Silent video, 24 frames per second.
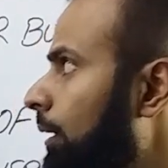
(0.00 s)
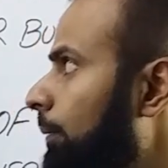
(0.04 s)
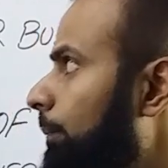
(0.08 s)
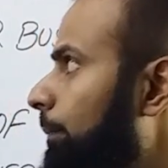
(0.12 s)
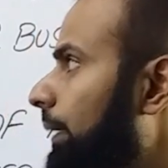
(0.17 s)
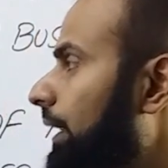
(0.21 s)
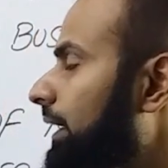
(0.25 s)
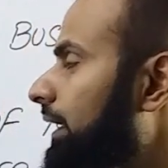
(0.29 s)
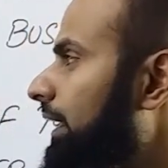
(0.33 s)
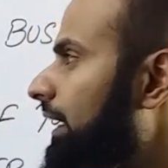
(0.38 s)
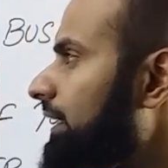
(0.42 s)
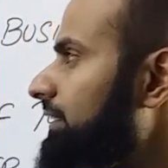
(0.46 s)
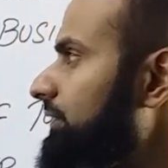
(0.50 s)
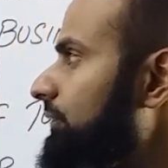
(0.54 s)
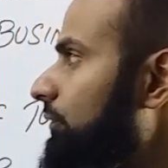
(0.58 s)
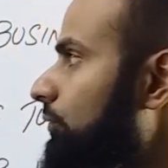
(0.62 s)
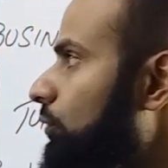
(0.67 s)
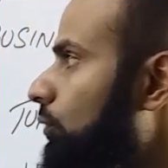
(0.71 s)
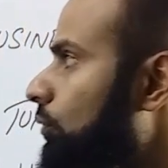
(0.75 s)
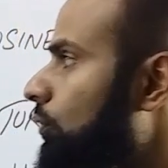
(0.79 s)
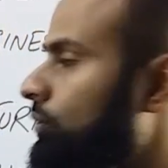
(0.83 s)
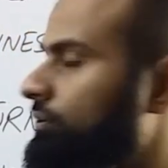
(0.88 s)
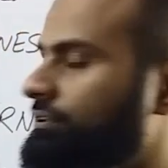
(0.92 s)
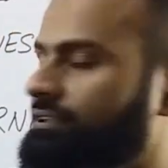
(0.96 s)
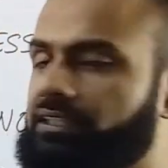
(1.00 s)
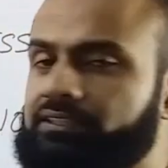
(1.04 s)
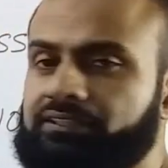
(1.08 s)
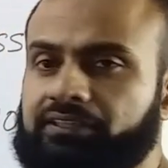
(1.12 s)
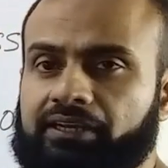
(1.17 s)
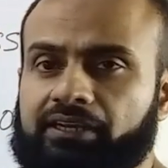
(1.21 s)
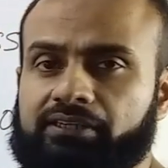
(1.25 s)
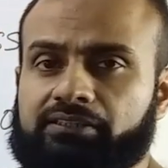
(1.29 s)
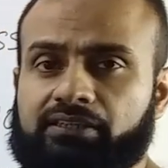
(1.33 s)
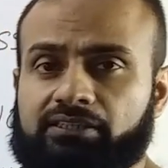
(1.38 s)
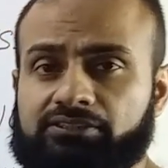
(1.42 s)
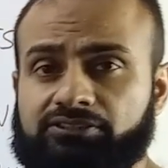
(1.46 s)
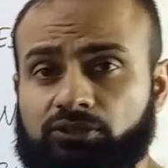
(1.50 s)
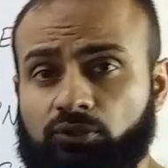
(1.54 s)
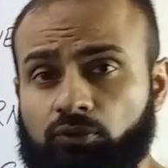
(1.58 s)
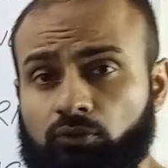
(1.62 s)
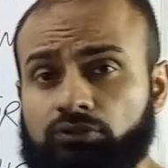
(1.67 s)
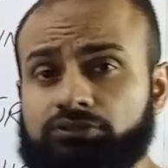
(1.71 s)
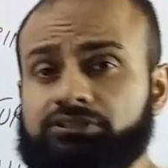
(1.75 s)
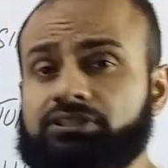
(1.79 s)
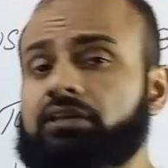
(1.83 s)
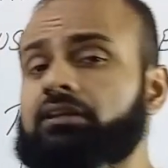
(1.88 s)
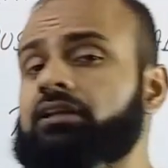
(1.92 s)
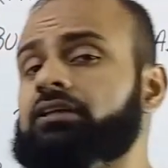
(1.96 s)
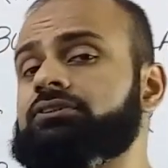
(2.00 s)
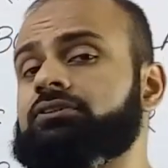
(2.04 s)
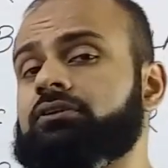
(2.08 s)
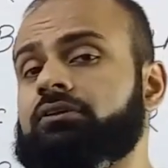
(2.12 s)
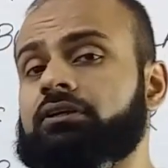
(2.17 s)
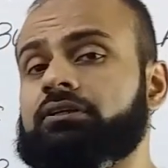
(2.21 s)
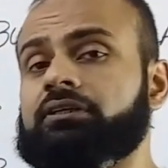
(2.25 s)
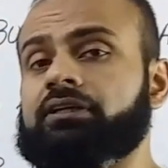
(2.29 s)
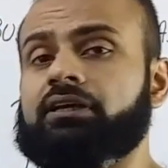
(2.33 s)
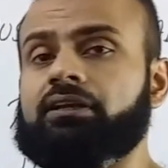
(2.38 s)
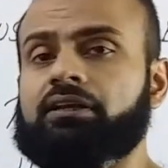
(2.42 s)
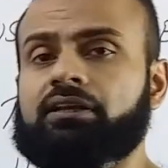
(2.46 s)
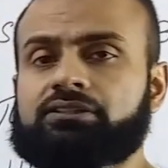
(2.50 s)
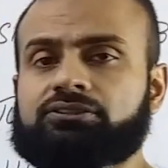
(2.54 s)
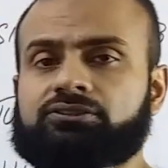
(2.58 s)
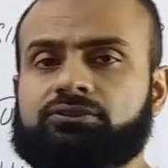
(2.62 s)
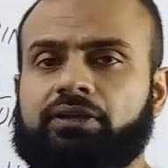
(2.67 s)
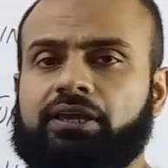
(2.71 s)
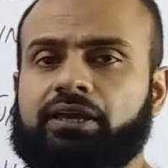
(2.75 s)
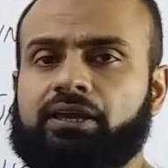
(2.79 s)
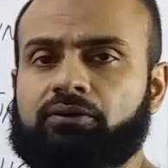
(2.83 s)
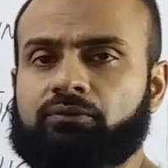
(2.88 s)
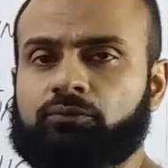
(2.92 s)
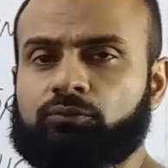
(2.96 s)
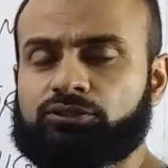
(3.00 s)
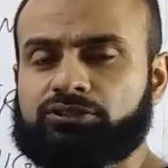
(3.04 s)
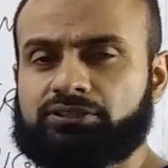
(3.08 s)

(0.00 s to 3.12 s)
पहले है जी वो कौन से ट्रेडर्स होलसेलर्स रिटेलर्स जो हैं